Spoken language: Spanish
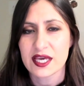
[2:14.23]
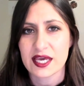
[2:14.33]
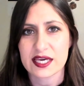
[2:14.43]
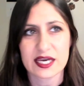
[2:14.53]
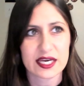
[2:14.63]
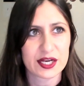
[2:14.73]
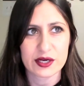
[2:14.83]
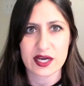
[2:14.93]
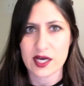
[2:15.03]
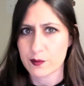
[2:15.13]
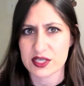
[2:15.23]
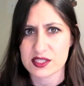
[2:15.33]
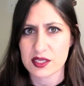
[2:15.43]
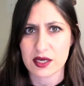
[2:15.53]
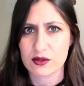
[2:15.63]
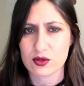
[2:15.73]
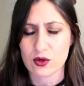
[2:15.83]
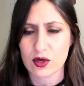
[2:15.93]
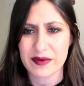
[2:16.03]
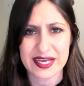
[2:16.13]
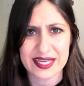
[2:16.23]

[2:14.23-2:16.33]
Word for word: que creo que en japonés tenía otro nombre,